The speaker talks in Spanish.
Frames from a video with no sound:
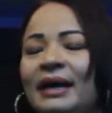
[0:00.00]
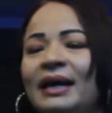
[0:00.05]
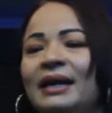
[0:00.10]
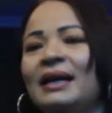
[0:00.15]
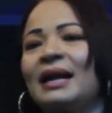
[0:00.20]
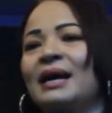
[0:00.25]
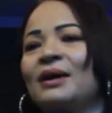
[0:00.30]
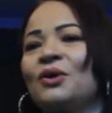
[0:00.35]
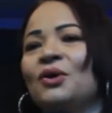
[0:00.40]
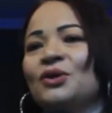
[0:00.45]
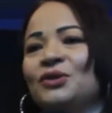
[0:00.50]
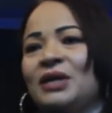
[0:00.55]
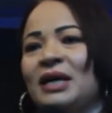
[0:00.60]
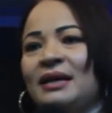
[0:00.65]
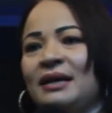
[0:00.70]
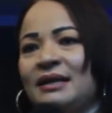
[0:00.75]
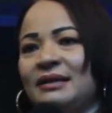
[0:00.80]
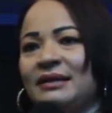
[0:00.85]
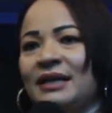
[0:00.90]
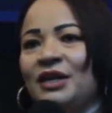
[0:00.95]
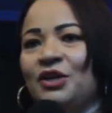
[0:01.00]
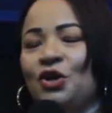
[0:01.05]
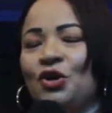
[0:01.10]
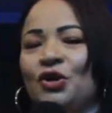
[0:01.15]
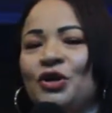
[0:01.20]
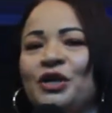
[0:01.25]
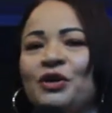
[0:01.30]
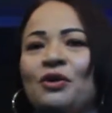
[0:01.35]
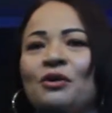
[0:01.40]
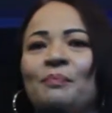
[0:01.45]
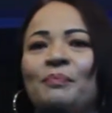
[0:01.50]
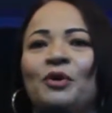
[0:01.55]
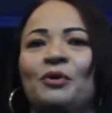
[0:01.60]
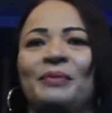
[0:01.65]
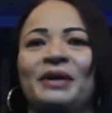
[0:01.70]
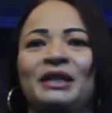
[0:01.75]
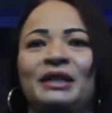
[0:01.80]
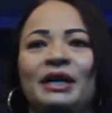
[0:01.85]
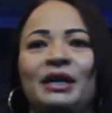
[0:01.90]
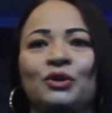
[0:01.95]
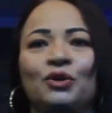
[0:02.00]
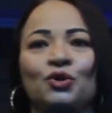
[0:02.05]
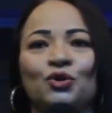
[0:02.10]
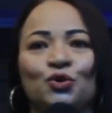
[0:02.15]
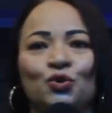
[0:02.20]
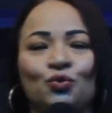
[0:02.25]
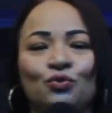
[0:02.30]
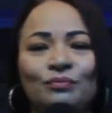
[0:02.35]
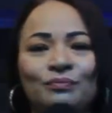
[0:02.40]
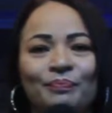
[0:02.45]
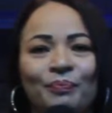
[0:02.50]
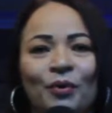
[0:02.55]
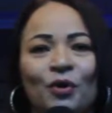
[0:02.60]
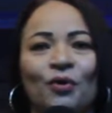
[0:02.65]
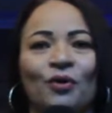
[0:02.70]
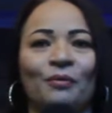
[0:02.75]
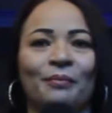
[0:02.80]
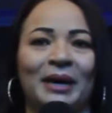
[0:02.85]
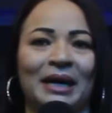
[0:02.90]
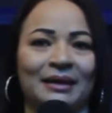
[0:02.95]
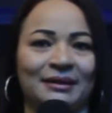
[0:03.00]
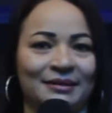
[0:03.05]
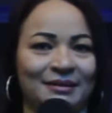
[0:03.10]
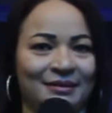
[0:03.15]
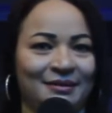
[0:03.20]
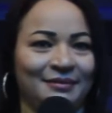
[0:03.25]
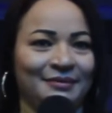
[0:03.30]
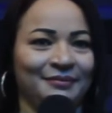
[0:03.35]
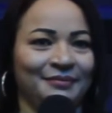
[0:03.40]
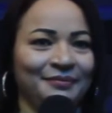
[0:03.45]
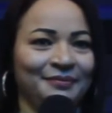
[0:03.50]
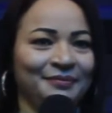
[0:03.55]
en las cosas del Señor y comprometernos un poco más